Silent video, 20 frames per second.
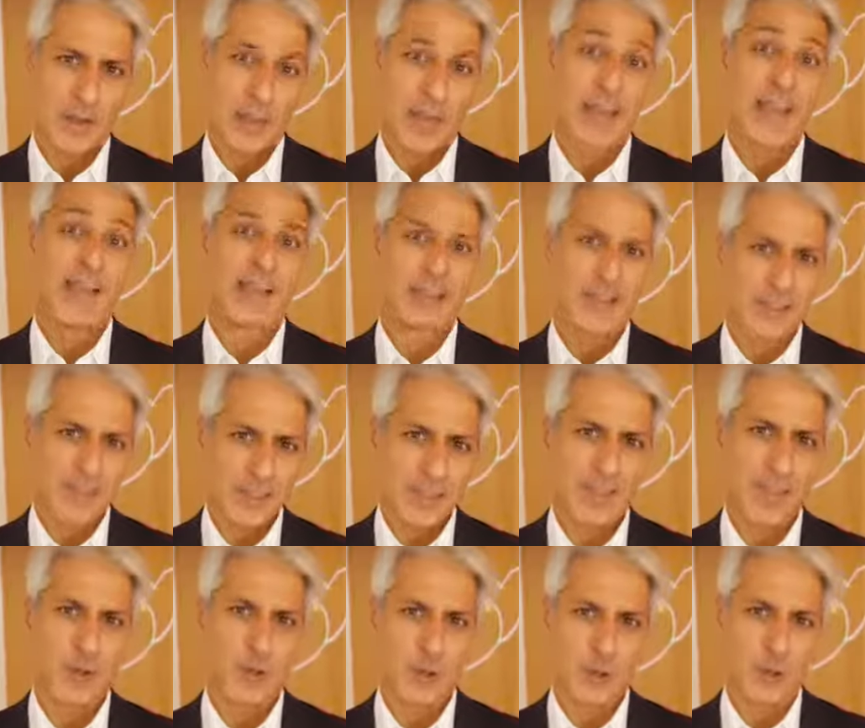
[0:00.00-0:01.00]
É assim
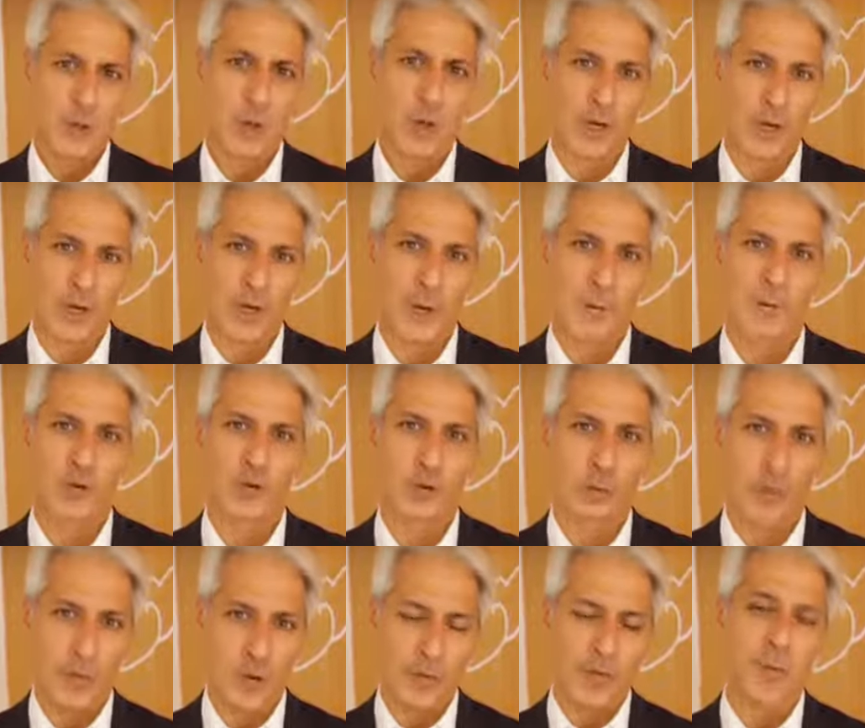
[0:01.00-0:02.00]
que nós colocaremos o
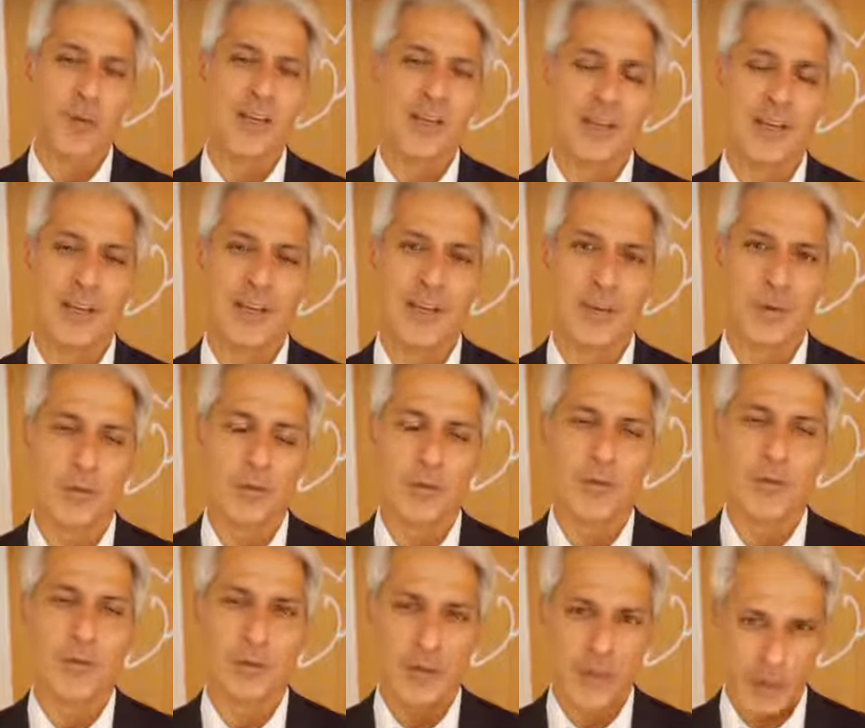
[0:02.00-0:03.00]
povo brasileiro
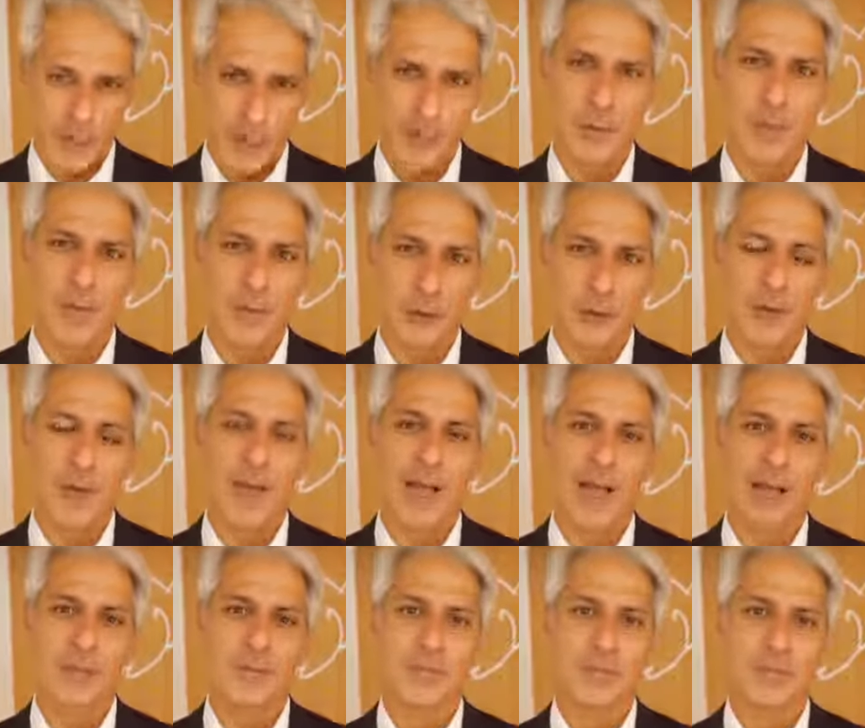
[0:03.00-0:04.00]
em primeiro
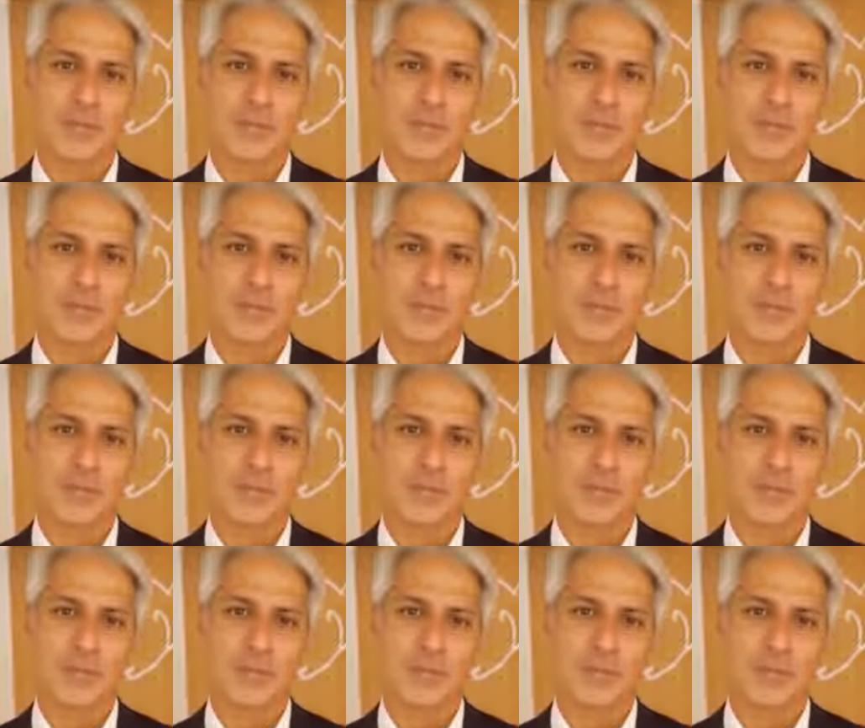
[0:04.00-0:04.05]
lugar.